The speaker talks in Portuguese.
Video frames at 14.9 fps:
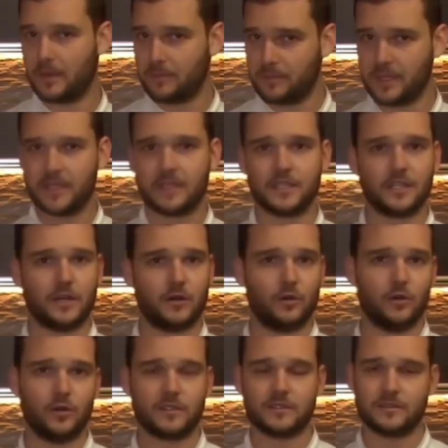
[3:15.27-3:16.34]
bebida de
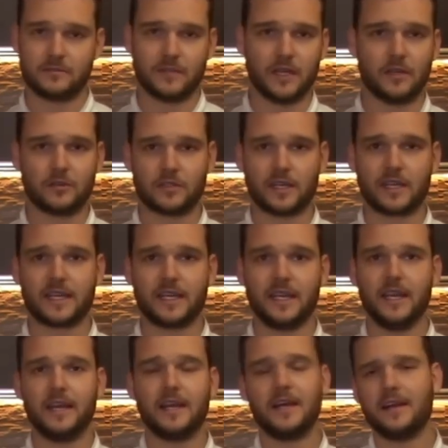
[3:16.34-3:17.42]
arroz, né, o
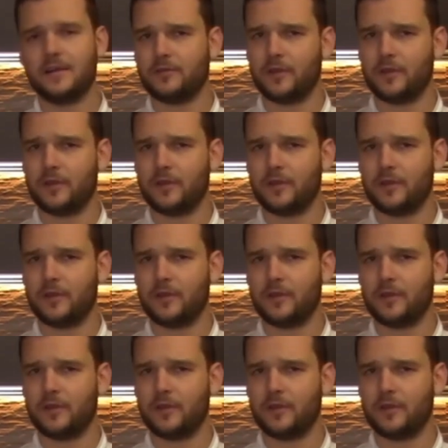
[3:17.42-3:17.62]
saquê,